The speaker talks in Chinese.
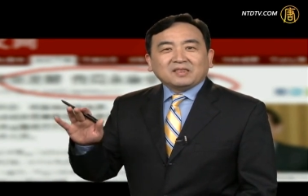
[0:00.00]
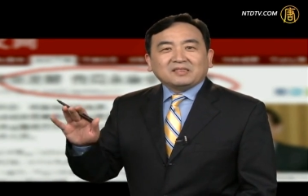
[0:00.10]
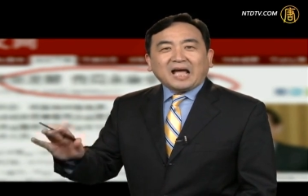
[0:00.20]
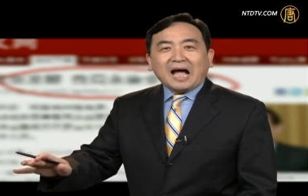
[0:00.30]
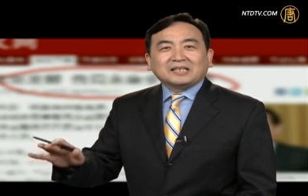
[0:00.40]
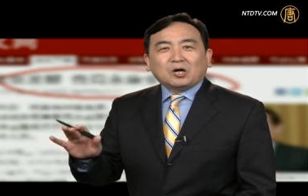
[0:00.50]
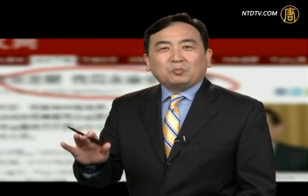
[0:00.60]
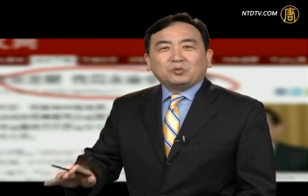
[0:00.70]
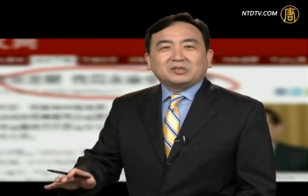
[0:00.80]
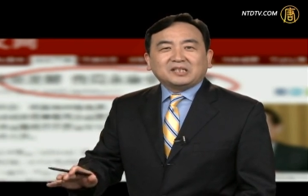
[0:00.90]
拿掉
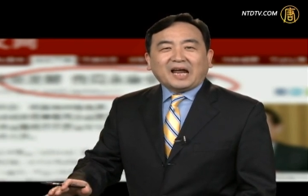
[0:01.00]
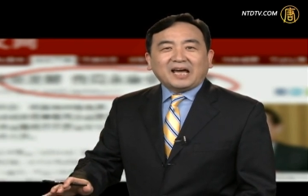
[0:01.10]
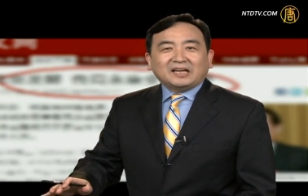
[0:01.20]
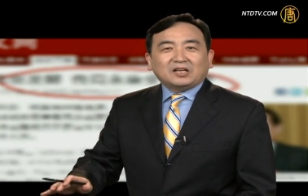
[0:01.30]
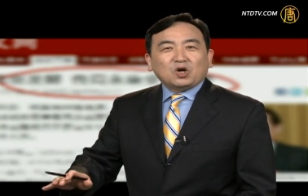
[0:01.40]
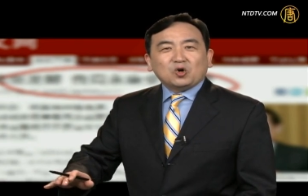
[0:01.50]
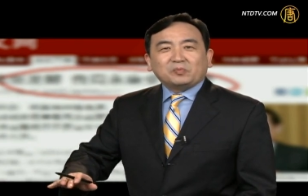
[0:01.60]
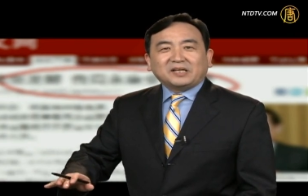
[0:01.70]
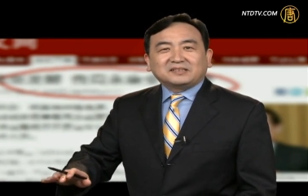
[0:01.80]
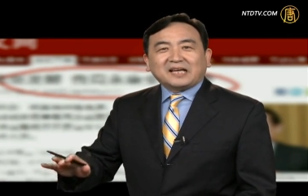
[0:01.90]
薄熙来，后
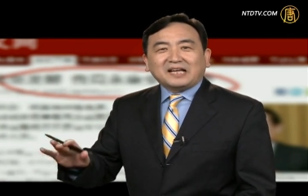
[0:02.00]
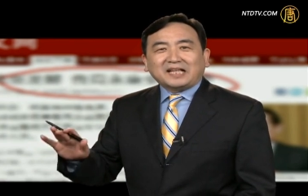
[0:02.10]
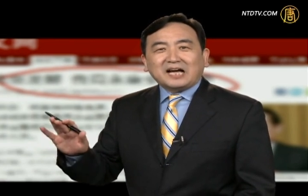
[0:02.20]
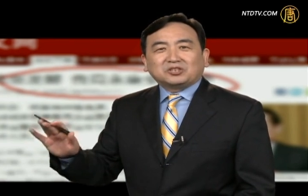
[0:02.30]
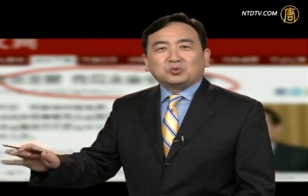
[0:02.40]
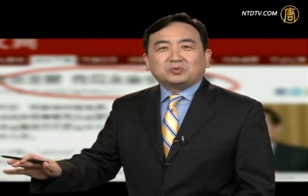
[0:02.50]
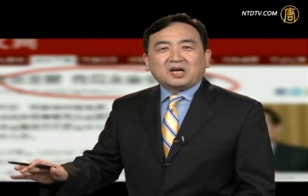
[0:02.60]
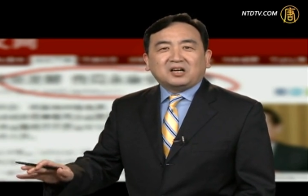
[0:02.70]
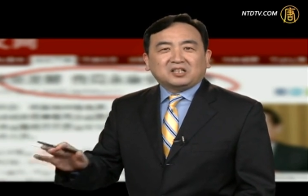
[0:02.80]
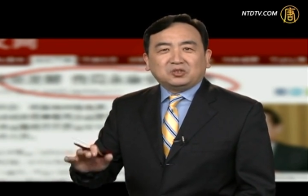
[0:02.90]
面再拿周永
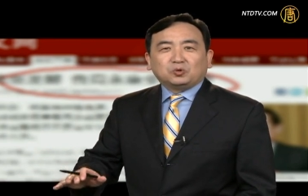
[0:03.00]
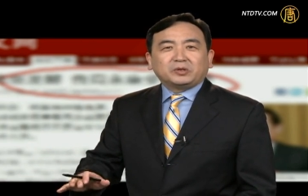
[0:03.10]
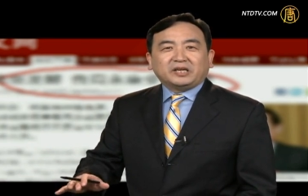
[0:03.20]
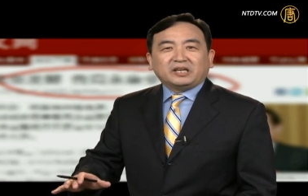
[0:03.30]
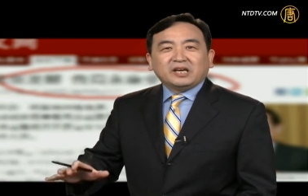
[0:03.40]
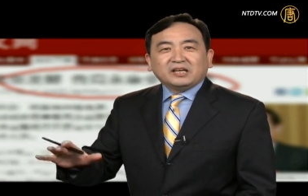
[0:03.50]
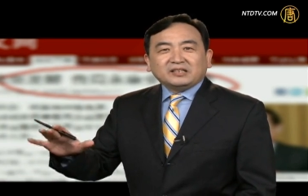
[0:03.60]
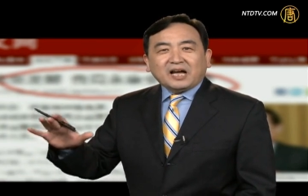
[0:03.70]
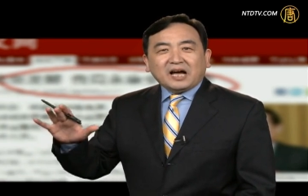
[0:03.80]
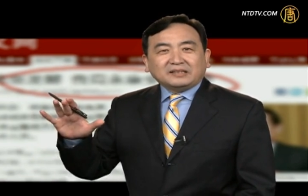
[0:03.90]
康很容易。
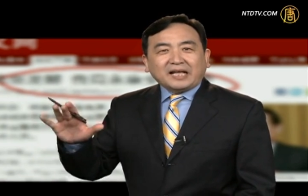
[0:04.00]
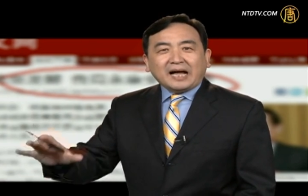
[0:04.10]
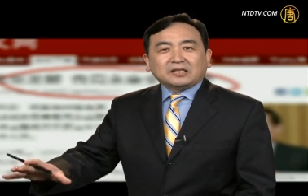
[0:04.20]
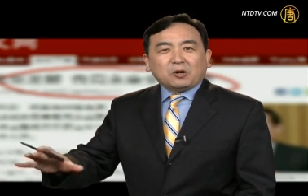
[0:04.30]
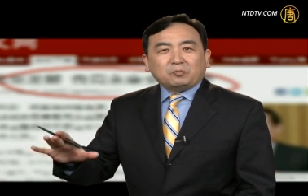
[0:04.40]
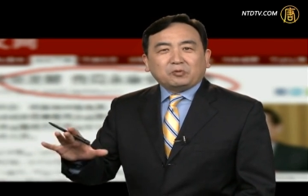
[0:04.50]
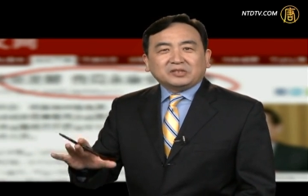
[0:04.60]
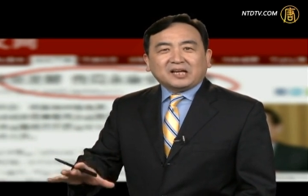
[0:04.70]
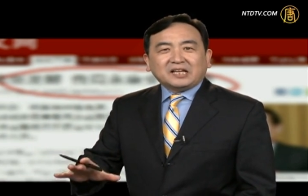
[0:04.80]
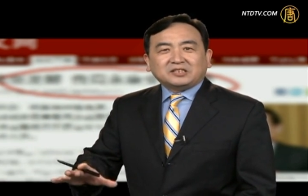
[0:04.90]
那拿掉薄
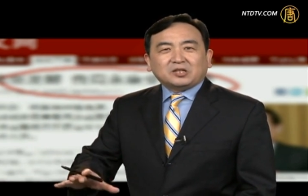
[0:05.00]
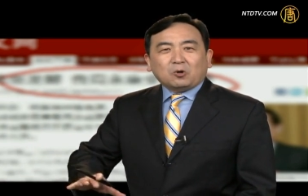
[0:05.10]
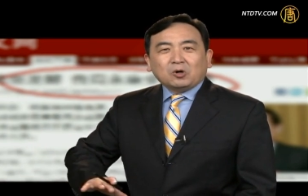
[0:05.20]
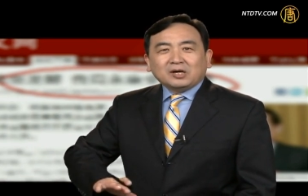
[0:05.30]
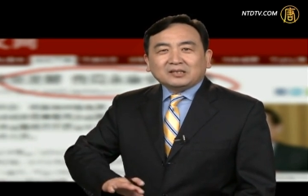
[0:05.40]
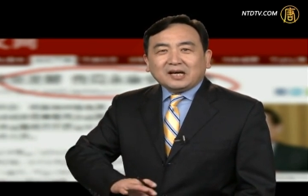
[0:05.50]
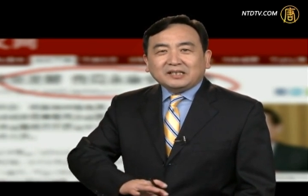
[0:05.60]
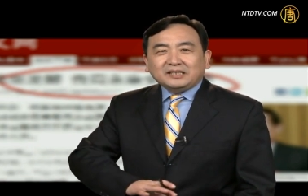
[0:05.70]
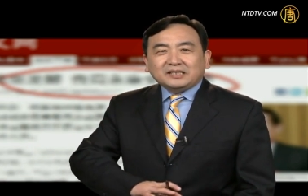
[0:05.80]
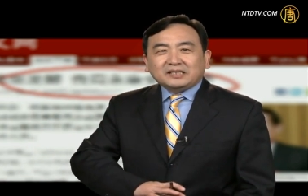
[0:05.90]
熙来之后，他
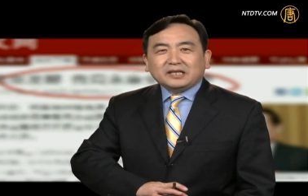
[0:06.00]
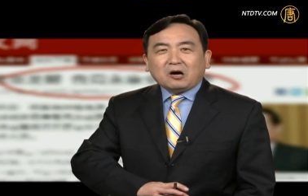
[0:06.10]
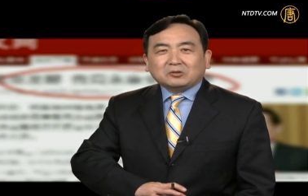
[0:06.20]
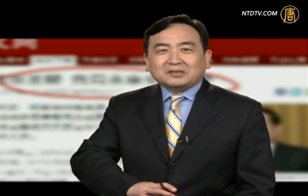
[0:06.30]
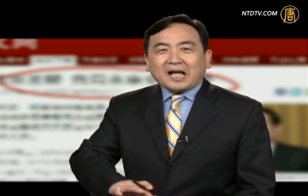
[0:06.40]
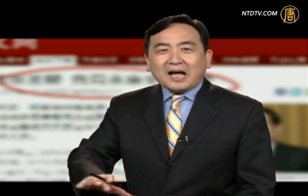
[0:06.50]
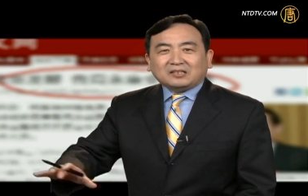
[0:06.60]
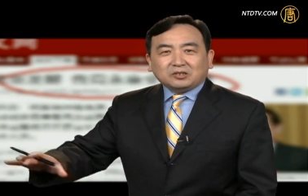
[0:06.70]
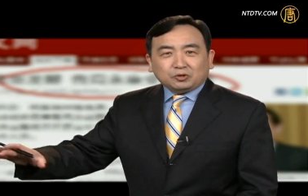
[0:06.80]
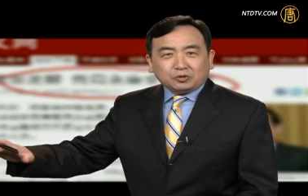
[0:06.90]
一定要大
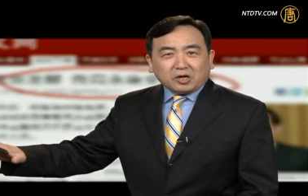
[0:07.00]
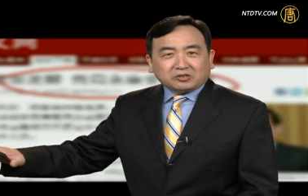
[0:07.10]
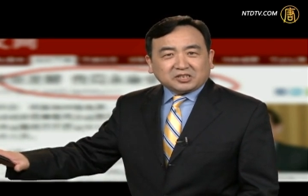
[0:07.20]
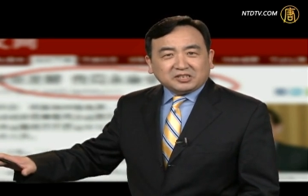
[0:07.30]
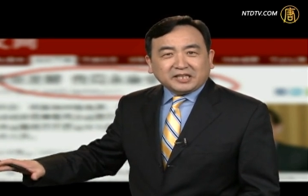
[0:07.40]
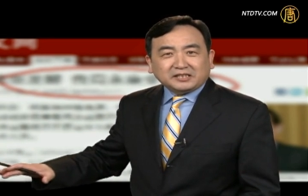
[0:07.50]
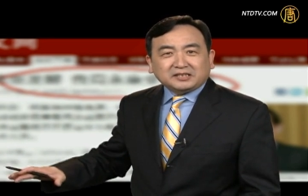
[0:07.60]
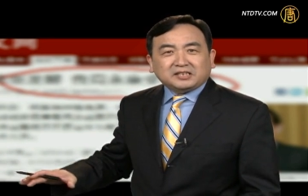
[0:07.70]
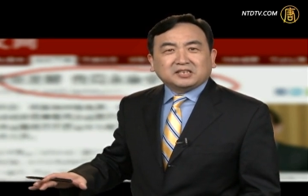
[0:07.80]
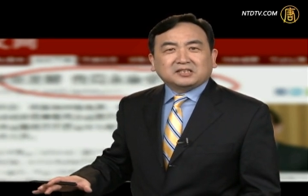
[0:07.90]
需要时间
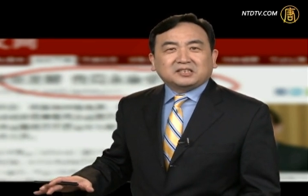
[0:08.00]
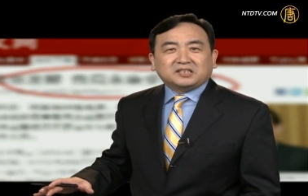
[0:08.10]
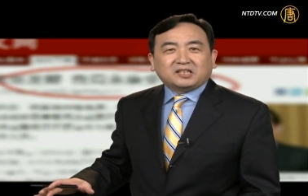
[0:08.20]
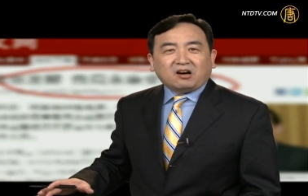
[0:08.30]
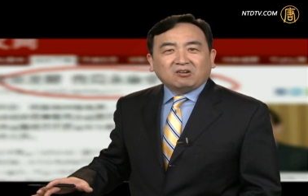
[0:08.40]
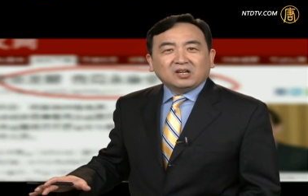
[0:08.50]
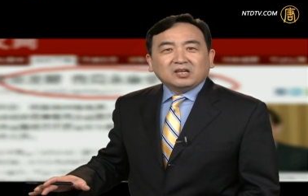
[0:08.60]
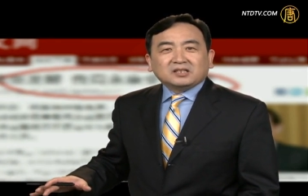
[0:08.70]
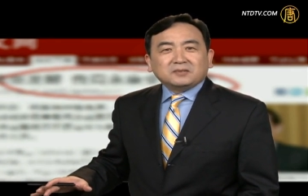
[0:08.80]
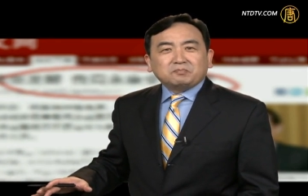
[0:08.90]
清洗掉
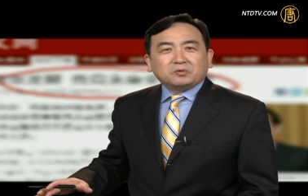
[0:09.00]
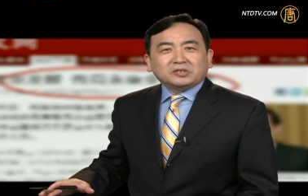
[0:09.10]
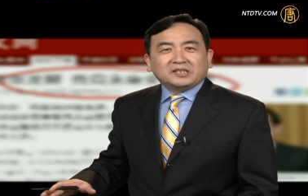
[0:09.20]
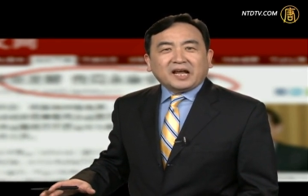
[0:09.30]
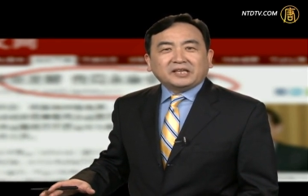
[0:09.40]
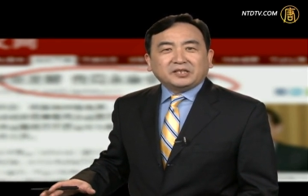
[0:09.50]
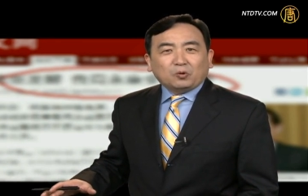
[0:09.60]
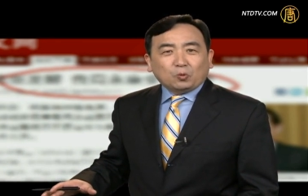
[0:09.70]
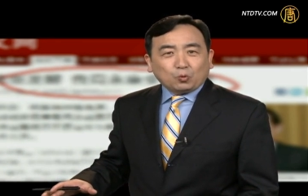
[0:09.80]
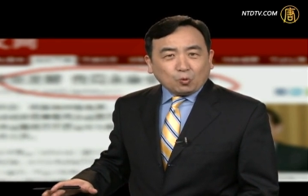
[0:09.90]
跟薄熙来有
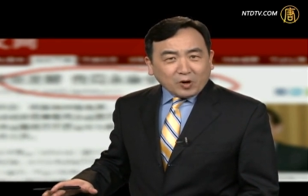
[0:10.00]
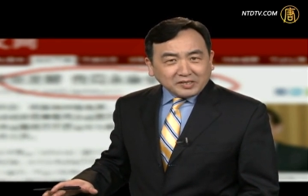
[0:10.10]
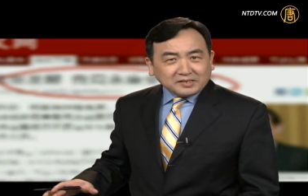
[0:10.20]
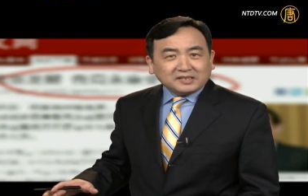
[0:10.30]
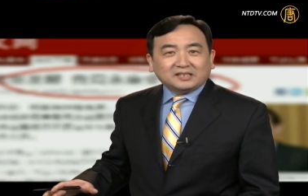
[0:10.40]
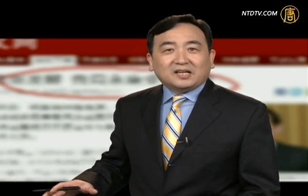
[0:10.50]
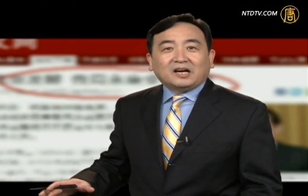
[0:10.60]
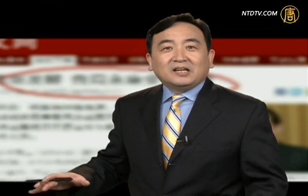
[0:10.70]
关系的